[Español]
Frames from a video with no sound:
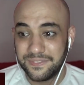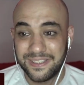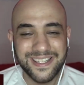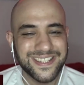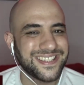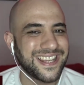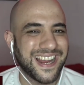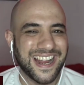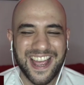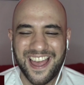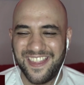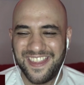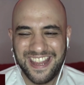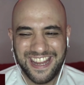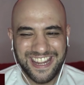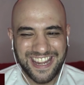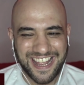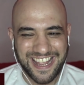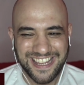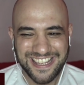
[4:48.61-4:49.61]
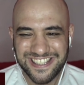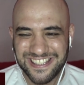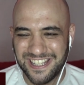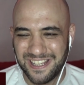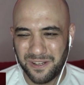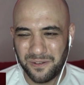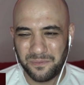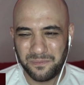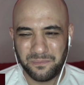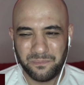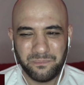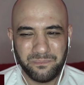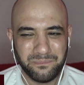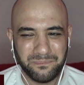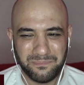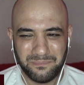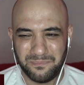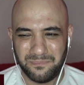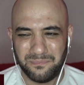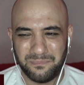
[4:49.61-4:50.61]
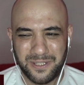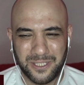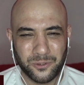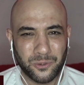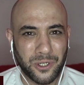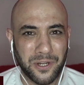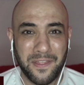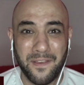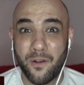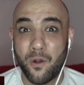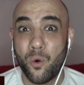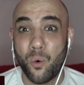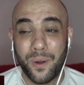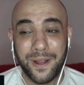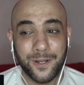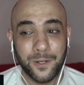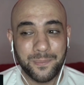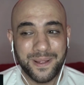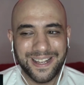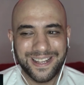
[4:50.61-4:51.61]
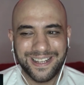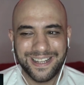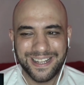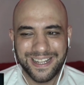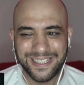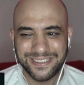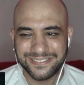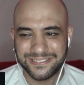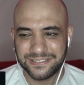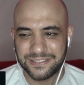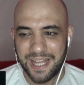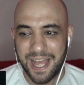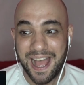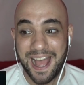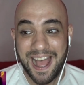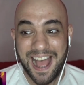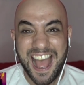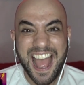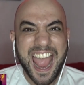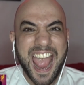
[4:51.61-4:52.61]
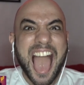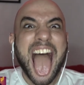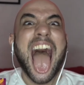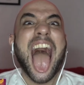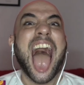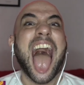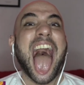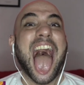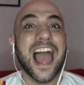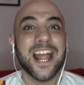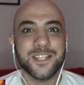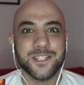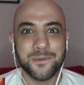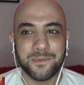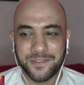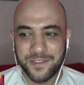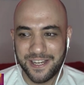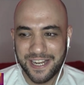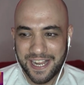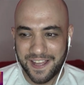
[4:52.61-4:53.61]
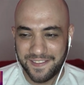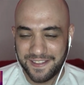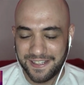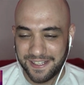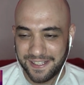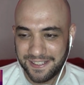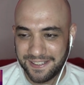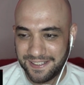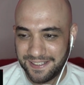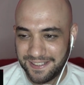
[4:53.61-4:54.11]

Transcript: Esa cadena, ese vestuario de cuero, me encanta. ¡Ah! Eh, chupando la cadena.